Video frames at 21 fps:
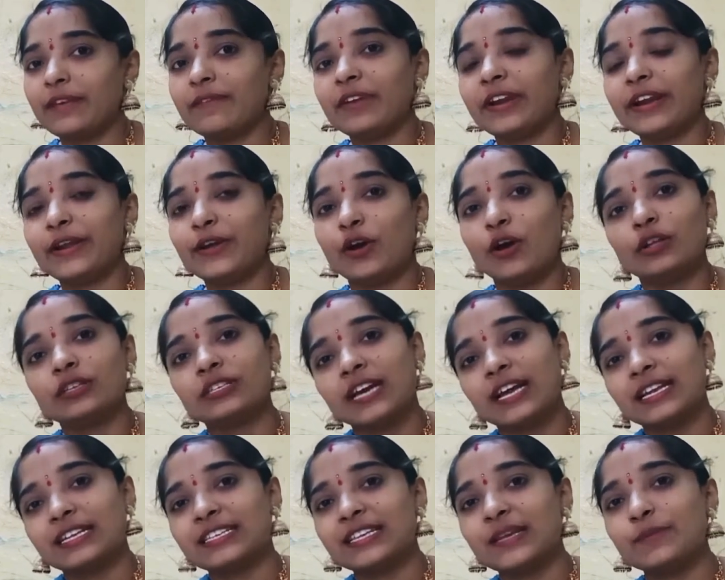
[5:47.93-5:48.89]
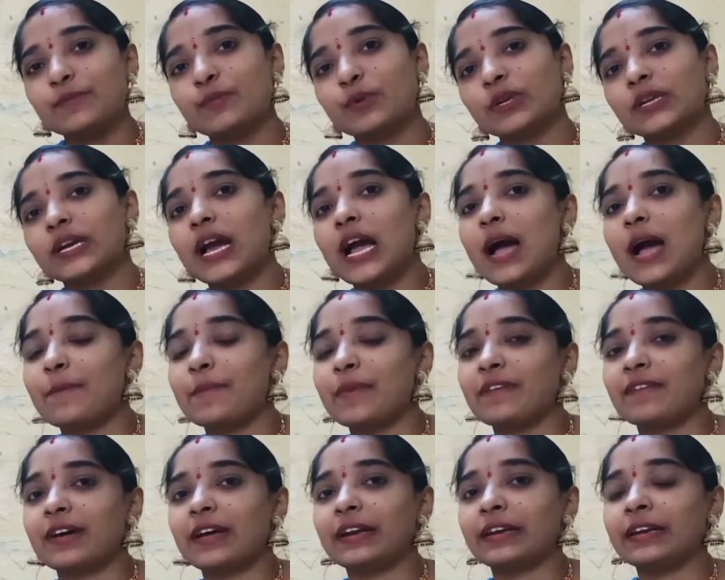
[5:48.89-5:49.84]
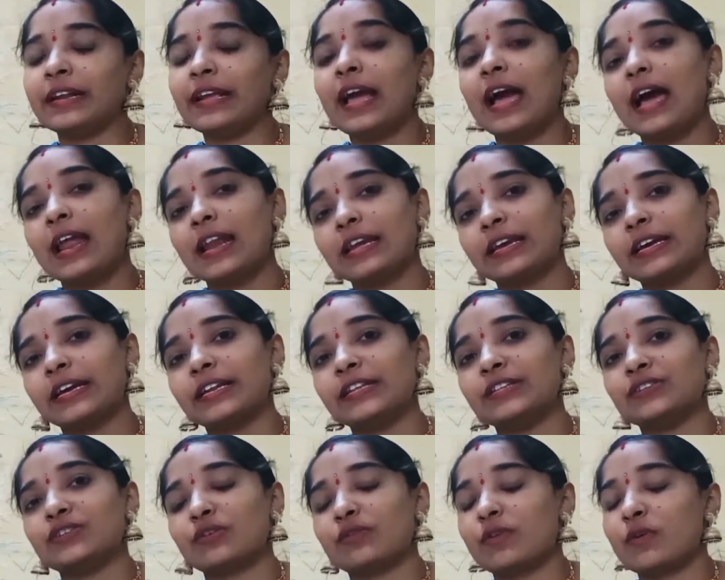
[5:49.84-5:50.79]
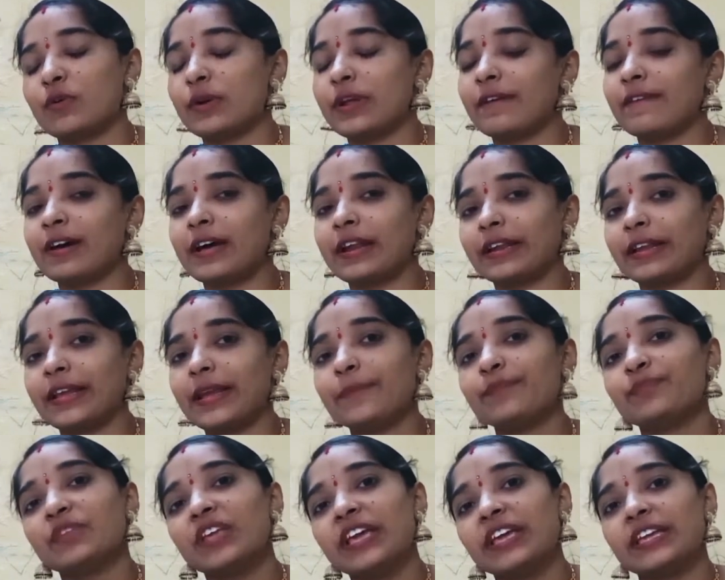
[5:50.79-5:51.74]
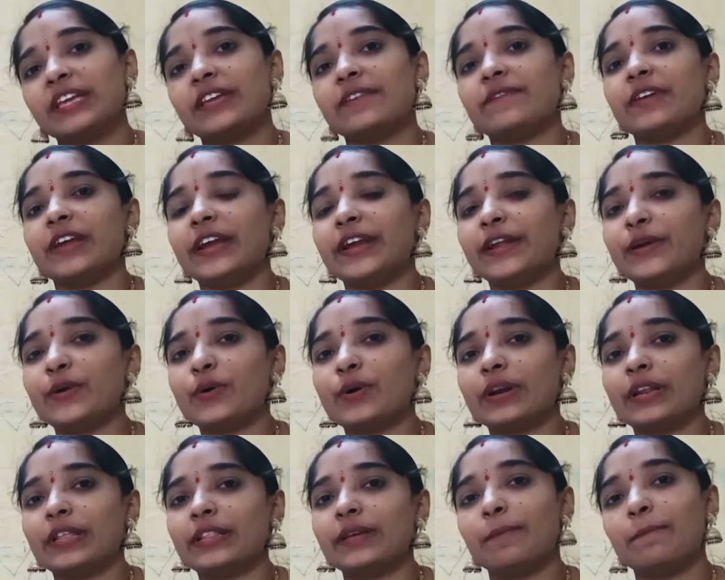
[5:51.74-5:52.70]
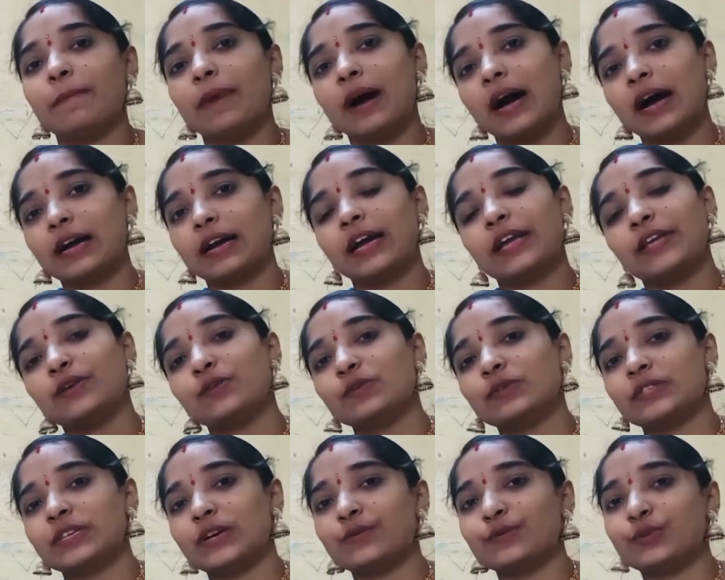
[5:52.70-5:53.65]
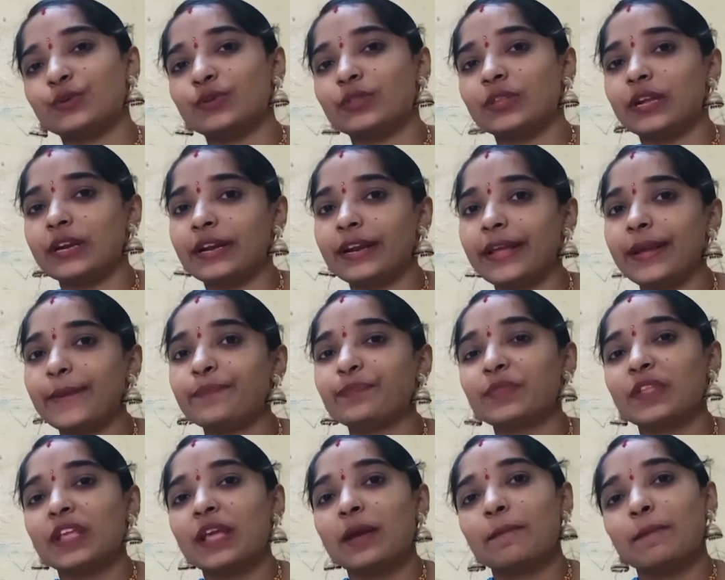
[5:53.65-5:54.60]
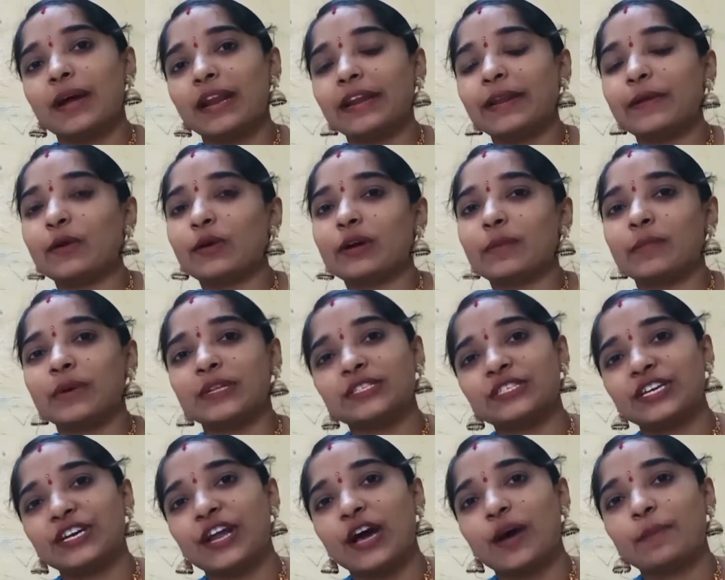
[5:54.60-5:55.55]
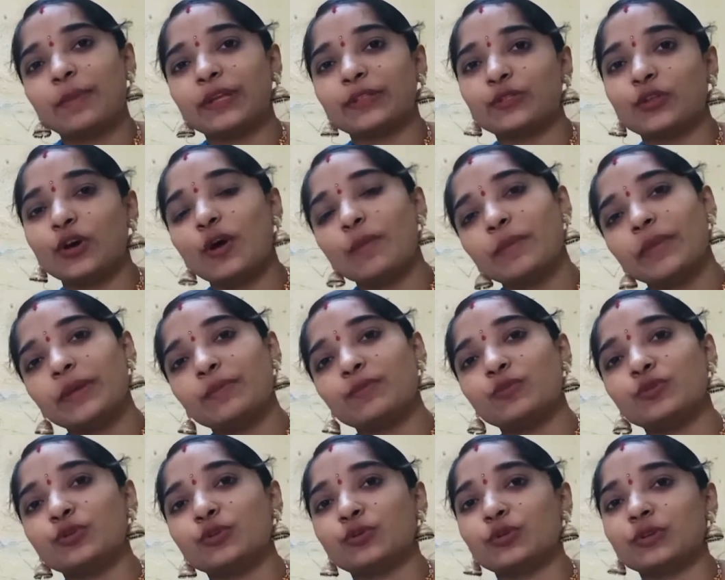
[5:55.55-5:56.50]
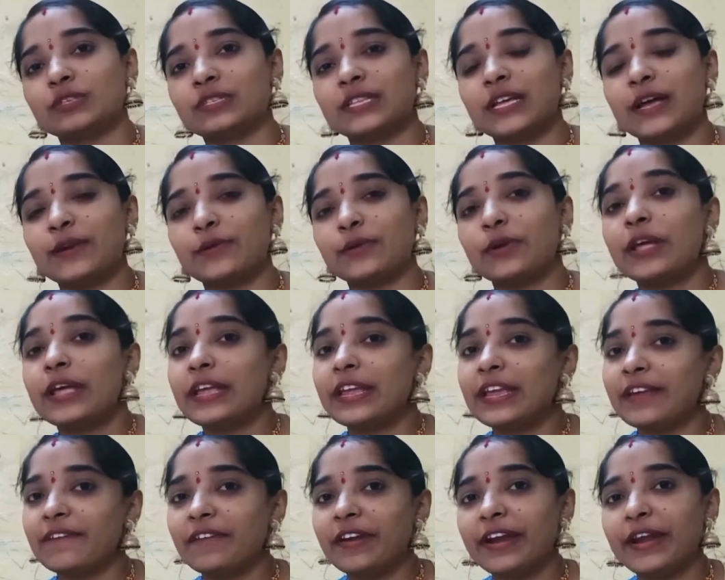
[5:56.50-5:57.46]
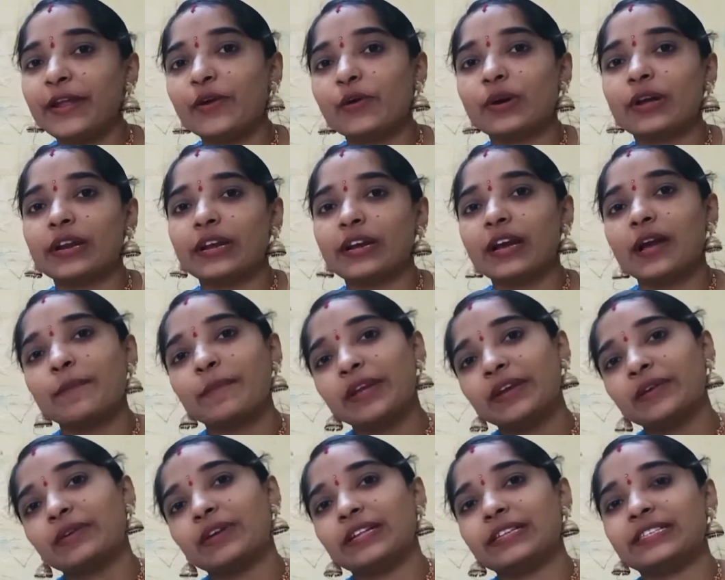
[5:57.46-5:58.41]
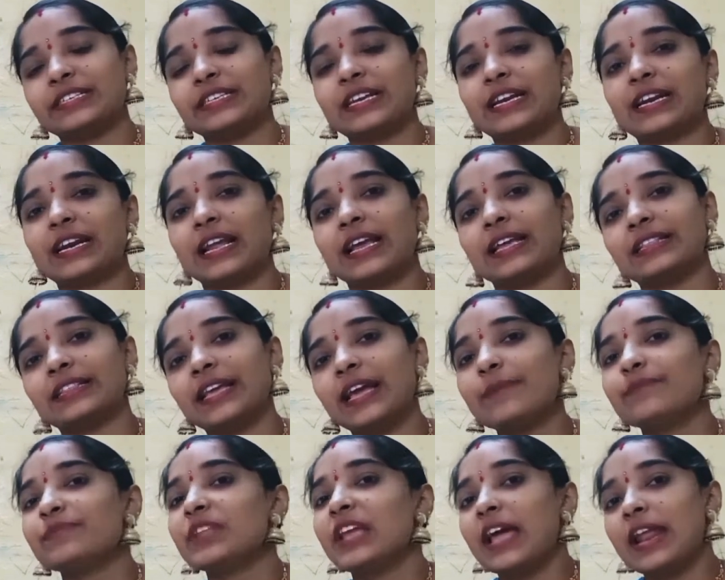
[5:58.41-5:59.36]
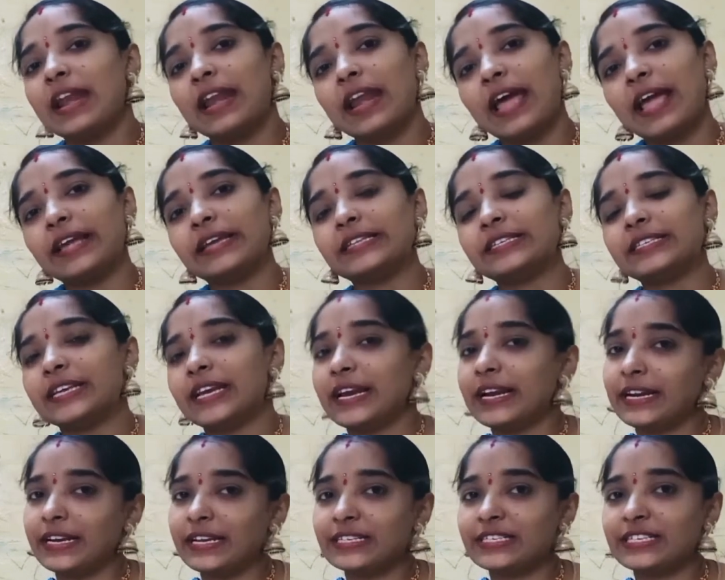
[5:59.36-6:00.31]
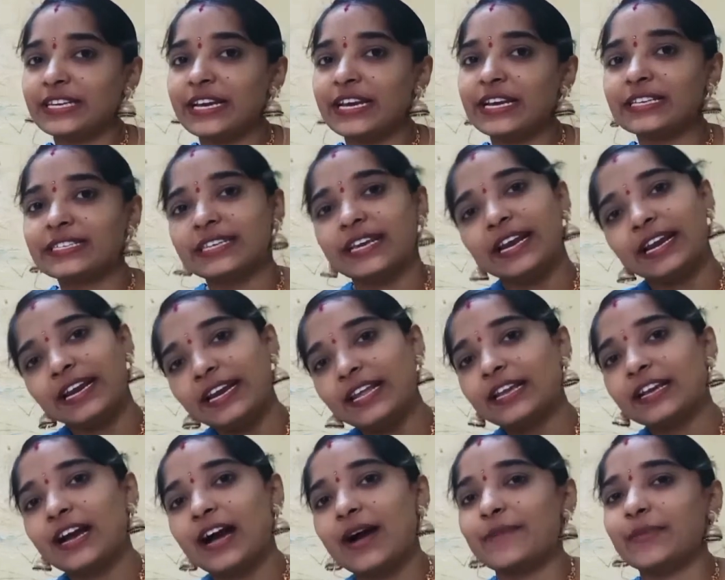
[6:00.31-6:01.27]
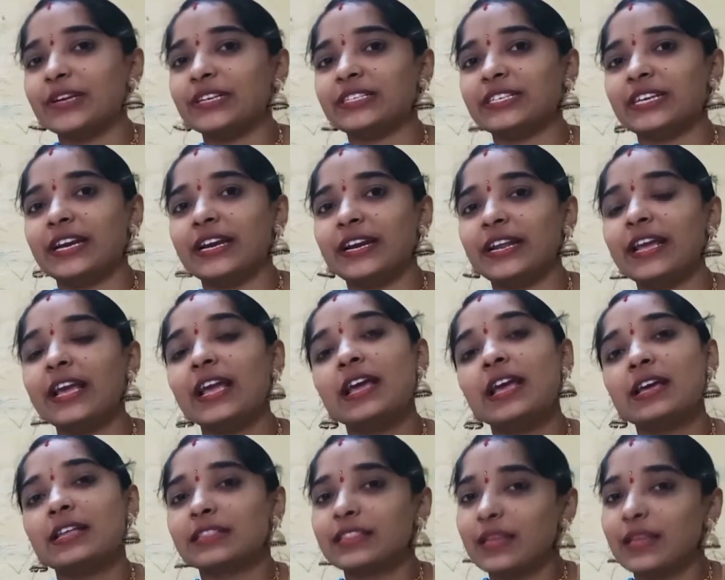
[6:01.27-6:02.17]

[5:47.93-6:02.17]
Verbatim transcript: ఈ వీడియో చాలా సింపుల్గా అమ్మవారిని అలంకరించుకునే వారికి ఈ వీడియో అనేది బాగా యూజ్ అవుతుందండి మళ్ళీ ఒక మంచి టాపిక్తో మీ ముందుకు వస్తాను ఈ వీడియో కనుక మీకు నచ్చినట్లయితే లైక్ చేయండి షేర్ చేయండి కామెంట్ చేయండి